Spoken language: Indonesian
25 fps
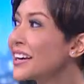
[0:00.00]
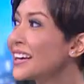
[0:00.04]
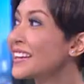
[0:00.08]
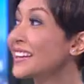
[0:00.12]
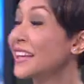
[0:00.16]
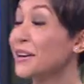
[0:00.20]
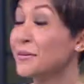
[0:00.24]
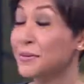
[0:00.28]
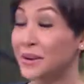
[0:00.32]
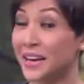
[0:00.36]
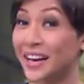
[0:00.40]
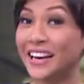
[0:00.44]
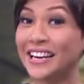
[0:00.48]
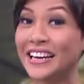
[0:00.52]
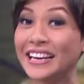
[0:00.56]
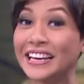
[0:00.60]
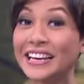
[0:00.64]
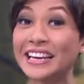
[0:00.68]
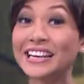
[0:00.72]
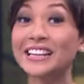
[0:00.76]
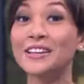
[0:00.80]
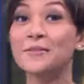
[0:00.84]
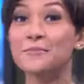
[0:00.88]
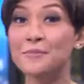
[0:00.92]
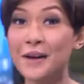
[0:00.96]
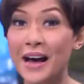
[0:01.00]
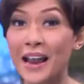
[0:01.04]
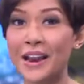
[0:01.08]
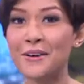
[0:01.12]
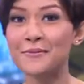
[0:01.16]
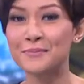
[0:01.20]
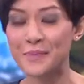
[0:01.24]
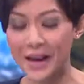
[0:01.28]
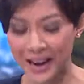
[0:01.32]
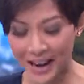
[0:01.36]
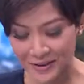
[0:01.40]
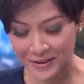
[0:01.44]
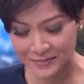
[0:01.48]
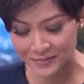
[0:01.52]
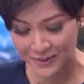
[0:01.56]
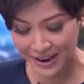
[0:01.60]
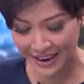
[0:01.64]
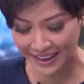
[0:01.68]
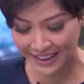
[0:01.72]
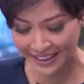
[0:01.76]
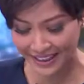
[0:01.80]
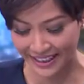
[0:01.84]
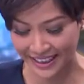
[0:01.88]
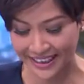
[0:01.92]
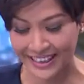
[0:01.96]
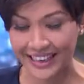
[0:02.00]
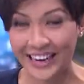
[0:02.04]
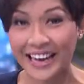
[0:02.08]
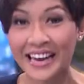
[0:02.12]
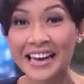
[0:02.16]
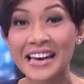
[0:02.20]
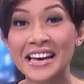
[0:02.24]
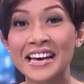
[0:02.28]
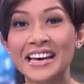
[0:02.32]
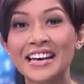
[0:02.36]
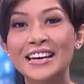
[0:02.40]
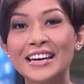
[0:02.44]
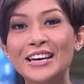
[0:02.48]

Tapi kali ini kita balap-balapan karena